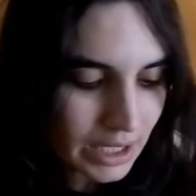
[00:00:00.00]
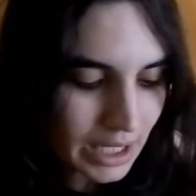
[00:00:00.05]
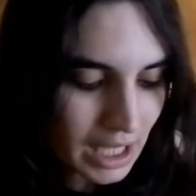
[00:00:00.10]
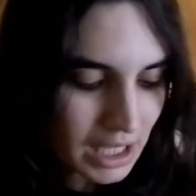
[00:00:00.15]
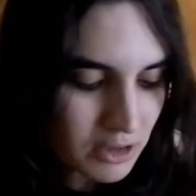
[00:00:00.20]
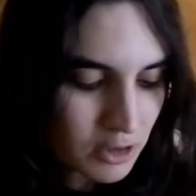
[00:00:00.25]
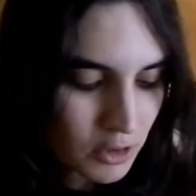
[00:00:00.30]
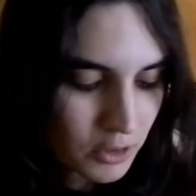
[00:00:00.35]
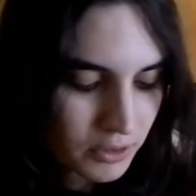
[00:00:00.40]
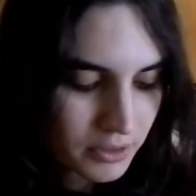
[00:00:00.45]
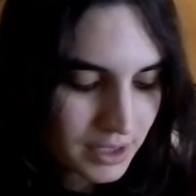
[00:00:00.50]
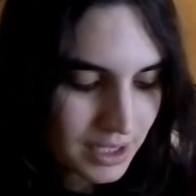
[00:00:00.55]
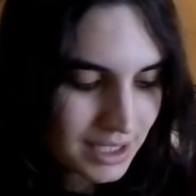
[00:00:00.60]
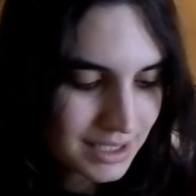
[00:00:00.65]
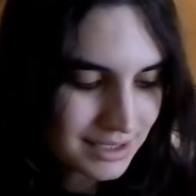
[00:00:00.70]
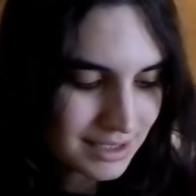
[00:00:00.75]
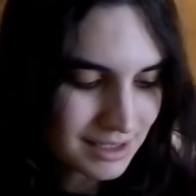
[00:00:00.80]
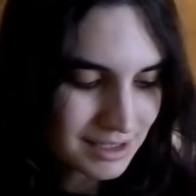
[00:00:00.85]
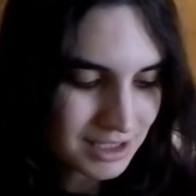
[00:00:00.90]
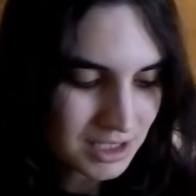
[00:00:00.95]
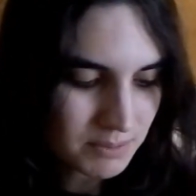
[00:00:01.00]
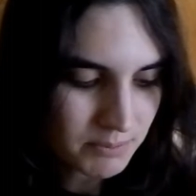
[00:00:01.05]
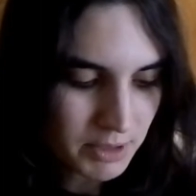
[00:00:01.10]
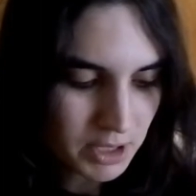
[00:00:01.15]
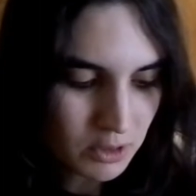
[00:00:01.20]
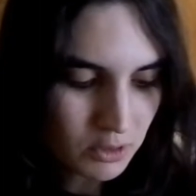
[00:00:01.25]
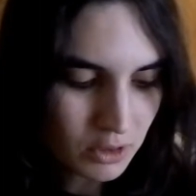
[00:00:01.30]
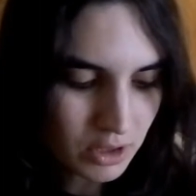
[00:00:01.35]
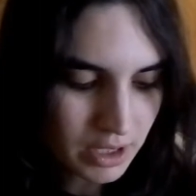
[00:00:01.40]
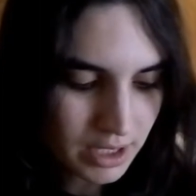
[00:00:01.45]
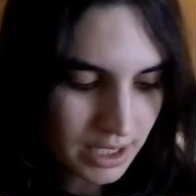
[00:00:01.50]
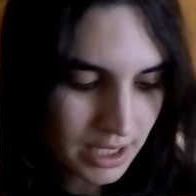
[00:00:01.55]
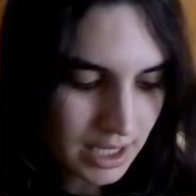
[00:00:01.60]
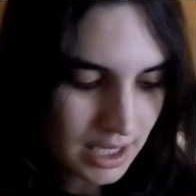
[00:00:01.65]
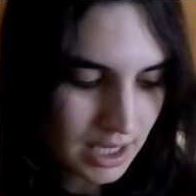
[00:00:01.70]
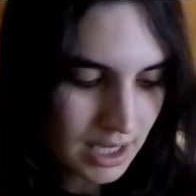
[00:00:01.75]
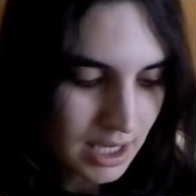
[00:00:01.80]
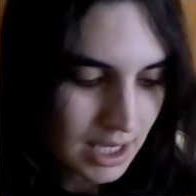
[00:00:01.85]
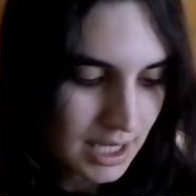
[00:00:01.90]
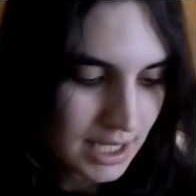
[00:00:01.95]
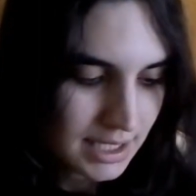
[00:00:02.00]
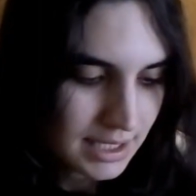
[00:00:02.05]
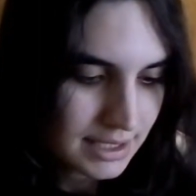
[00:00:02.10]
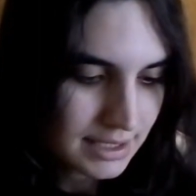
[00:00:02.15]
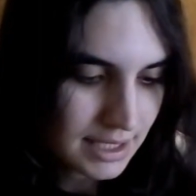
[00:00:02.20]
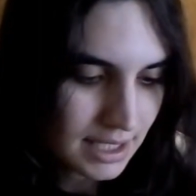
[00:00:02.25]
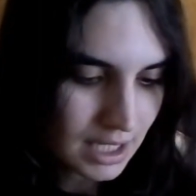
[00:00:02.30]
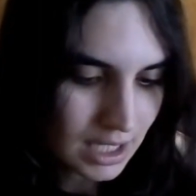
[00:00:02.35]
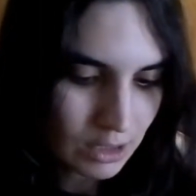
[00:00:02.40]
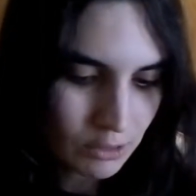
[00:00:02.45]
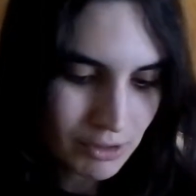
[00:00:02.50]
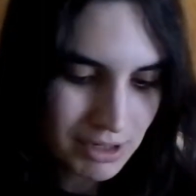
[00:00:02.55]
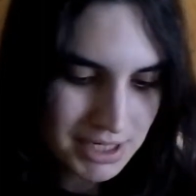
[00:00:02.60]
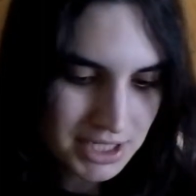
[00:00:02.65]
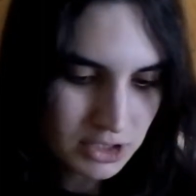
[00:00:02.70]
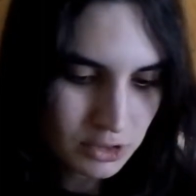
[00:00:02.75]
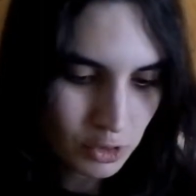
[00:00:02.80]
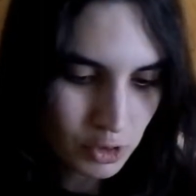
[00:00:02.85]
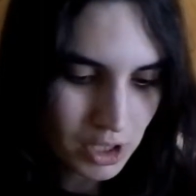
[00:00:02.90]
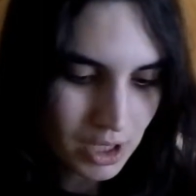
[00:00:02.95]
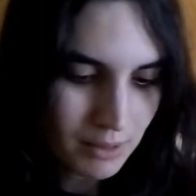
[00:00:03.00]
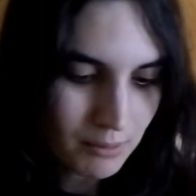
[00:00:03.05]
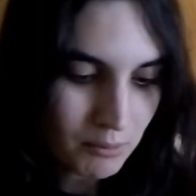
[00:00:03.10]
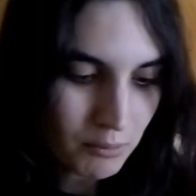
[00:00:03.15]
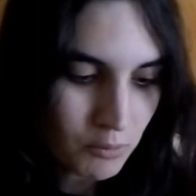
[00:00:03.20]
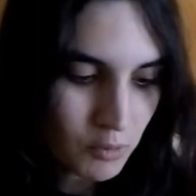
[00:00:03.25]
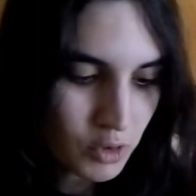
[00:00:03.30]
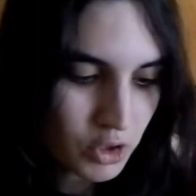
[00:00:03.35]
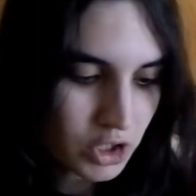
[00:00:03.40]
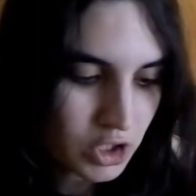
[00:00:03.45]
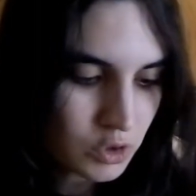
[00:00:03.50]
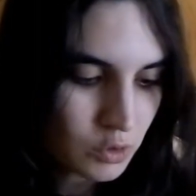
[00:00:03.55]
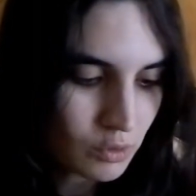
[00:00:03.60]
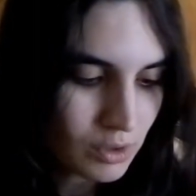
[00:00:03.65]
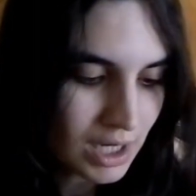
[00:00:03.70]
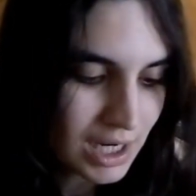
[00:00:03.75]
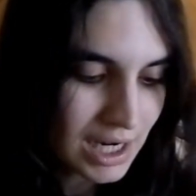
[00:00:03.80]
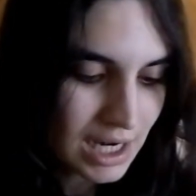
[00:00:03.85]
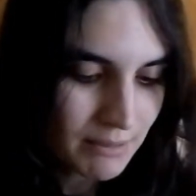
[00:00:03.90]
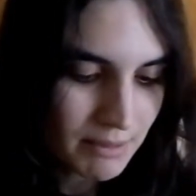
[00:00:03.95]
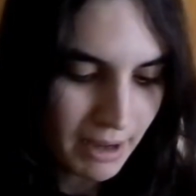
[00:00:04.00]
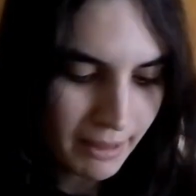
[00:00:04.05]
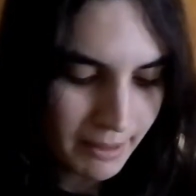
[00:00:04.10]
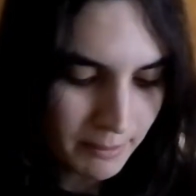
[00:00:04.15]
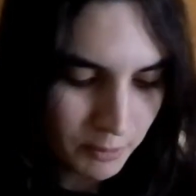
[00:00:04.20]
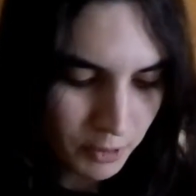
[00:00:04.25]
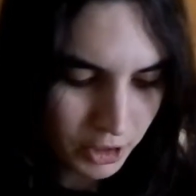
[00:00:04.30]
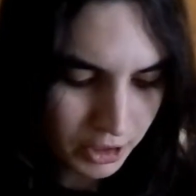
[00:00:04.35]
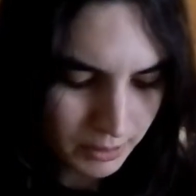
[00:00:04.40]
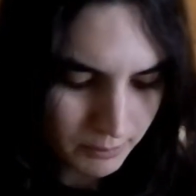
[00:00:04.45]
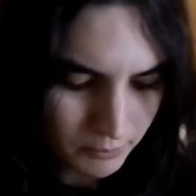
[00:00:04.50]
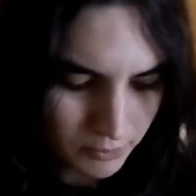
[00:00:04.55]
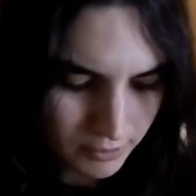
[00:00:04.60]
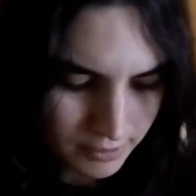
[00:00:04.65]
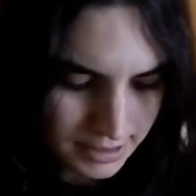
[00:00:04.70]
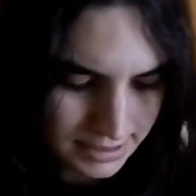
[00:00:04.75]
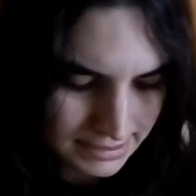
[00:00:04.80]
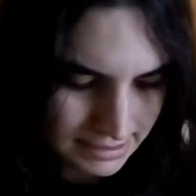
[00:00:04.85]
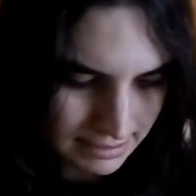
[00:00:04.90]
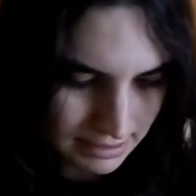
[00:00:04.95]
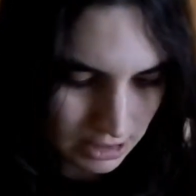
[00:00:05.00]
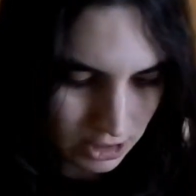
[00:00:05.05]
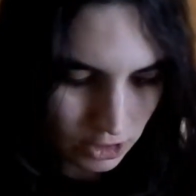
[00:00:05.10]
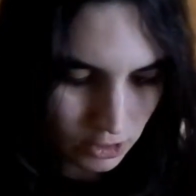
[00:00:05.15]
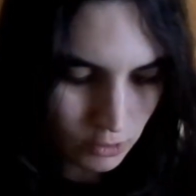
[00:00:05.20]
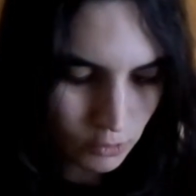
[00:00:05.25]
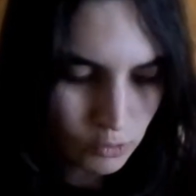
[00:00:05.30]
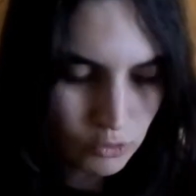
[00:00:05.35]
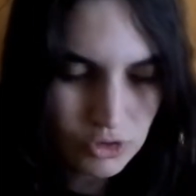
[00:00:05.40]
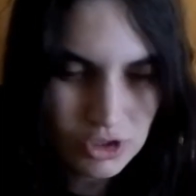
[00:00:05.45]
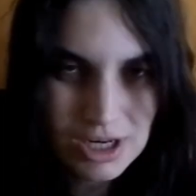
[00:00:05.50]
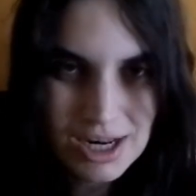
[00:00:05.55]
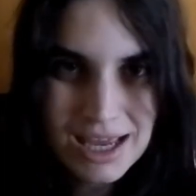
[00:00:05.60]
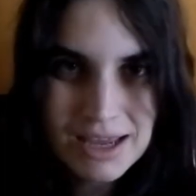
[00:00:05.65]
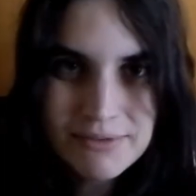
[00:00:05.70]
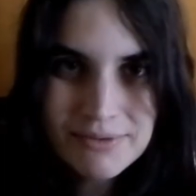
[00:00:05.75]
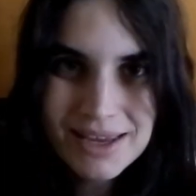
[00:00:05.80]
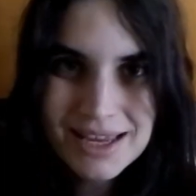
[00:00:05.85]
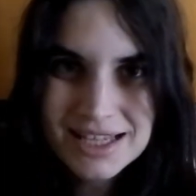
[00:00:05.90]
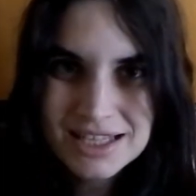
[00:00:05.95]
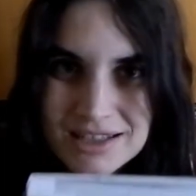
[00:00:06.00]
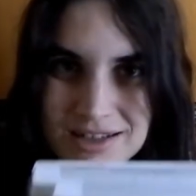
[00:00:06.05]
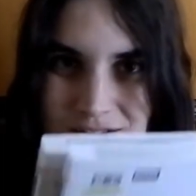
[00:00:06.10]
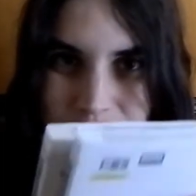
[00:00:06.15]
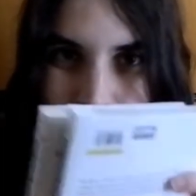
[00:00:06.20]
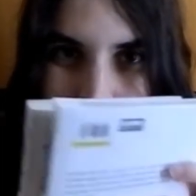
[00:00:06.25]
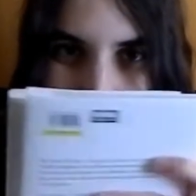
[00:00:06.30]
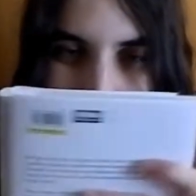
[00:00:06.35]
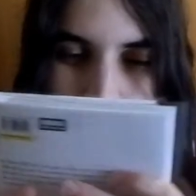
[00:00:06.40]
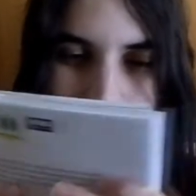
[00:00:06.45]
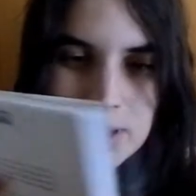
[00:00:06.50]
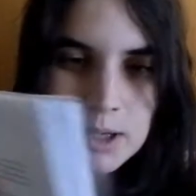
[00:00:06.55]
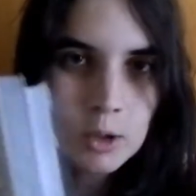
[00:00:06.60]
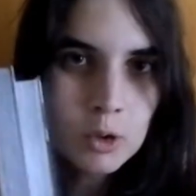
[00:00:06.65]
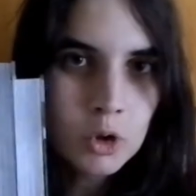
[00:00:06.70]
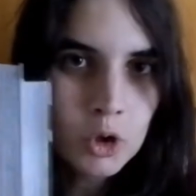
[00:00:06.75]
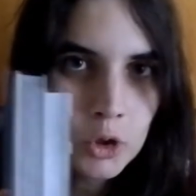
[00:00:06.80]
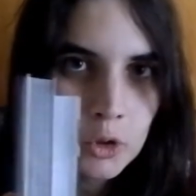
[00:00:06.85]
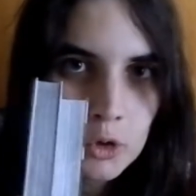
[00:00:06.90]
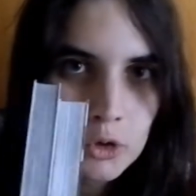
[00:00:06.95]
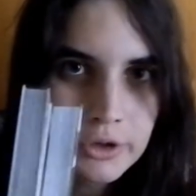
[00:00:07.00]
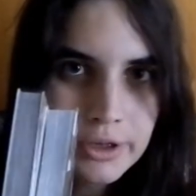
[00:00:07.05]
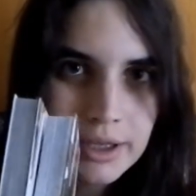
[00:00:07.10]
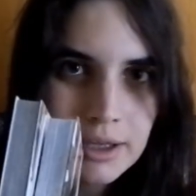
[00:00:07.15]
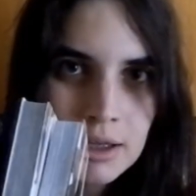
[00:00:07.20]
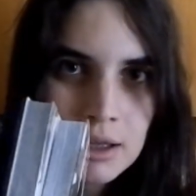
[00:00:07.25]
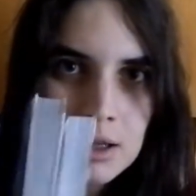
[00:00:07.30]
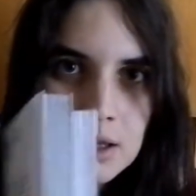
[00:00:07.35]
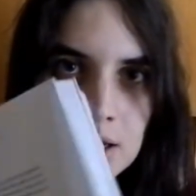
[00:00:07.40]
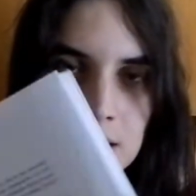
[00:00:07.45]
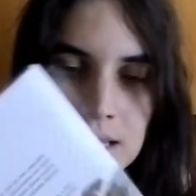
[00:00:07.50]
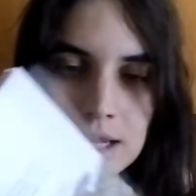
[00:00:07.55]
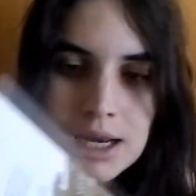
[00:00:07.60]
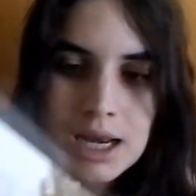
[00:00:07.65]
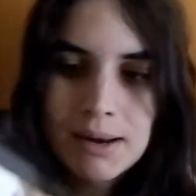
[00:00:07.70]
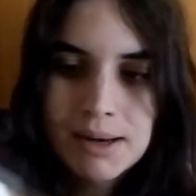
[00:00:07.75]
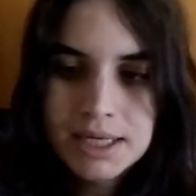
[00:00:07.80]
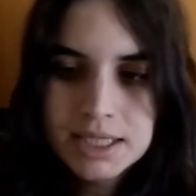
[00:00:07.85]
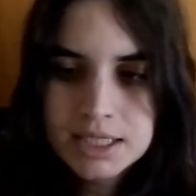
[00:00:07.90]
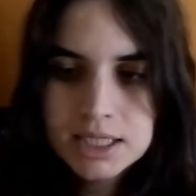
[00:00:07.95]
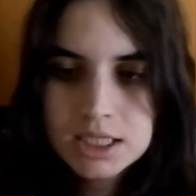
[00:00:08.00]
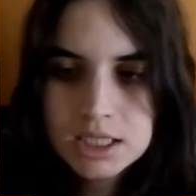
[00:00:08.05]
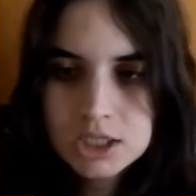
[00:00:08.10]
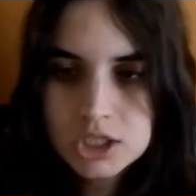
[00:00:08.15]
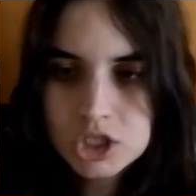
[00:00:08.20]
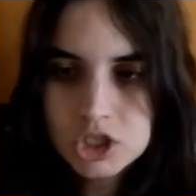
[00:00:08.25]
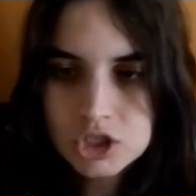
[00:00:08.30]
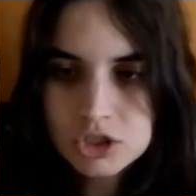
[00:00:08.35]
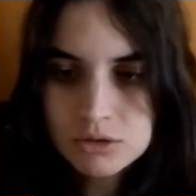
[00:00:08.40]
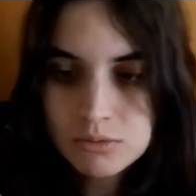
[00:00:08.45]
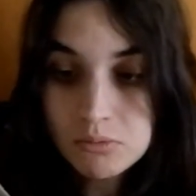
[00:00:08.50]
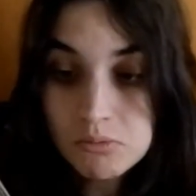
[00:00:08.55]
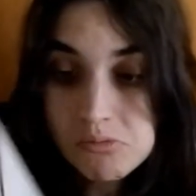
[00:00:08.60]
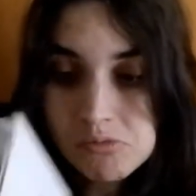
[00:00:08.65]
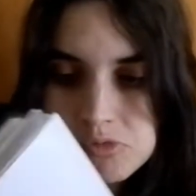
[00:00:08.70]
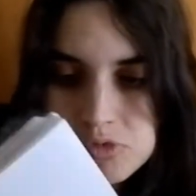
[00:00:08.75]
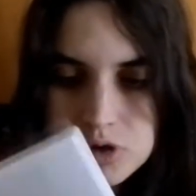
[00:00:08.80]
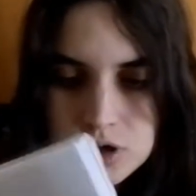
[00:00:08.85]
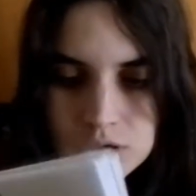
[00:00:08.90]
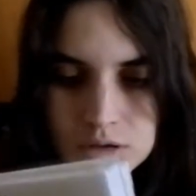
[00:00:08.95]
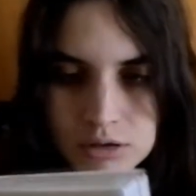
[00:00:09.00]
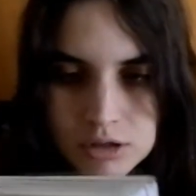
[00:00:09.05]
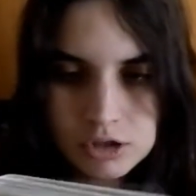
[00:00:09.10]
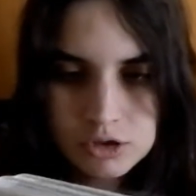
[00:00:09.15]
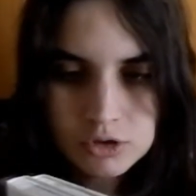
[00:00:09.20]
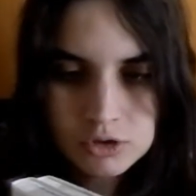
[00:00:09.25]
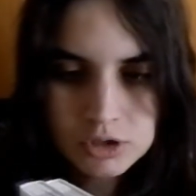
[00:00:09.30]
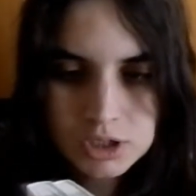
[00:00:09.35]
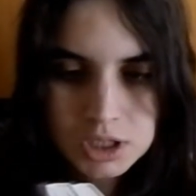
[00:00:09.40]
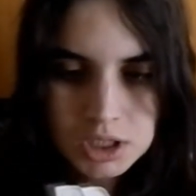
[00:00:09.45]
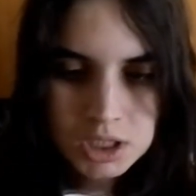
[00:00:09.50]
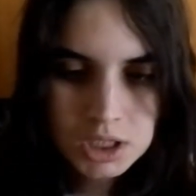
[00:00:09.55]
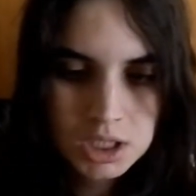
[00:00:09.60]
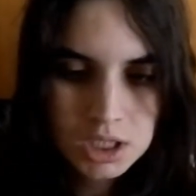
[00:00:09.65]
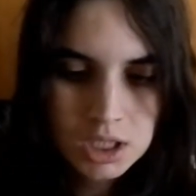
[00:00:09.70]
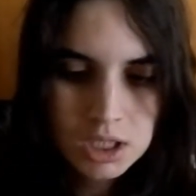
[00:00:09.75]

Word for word: Entonces espero que tengan una historia muy chula. La verdad, por ejemplo, este de No One's Life es súper gordote. La verdad es que es muy gordote.